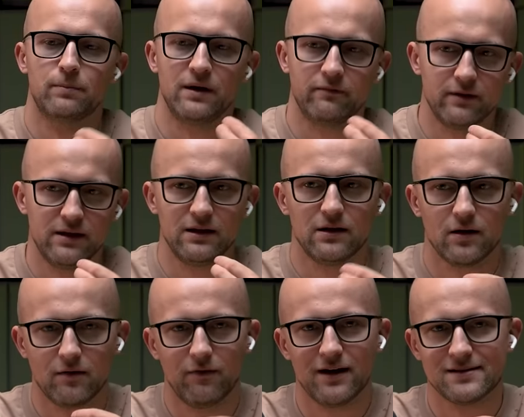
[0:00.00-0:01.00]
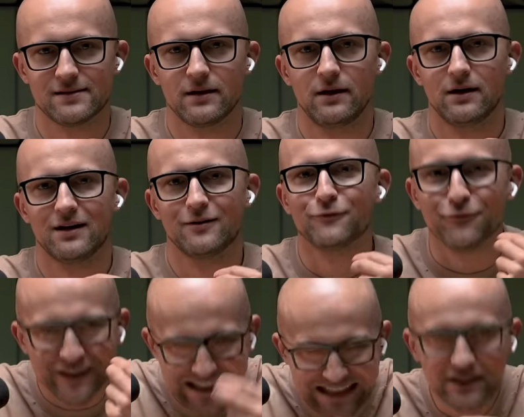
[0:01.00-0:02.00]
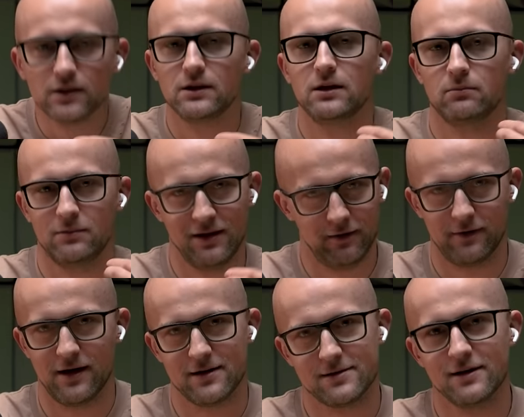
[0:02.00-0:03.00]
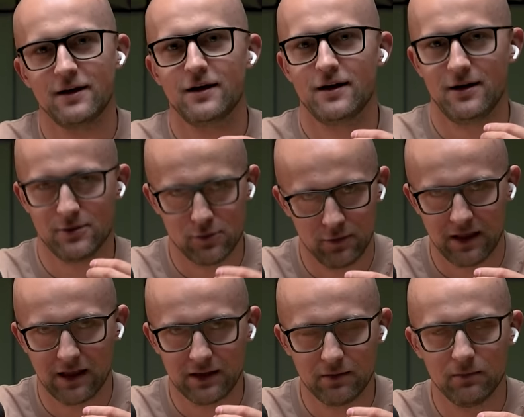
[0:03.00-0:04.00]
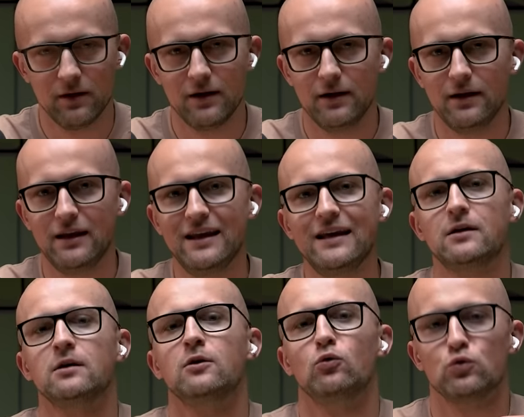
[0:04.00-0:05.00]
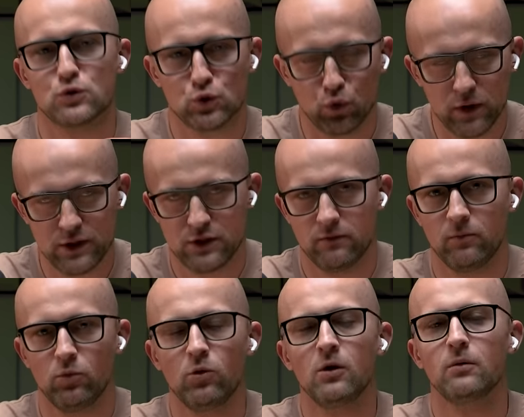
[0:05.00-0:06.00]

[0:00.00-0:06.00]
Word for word: приводило к вас к выгодным для вас результатам и к устойчивому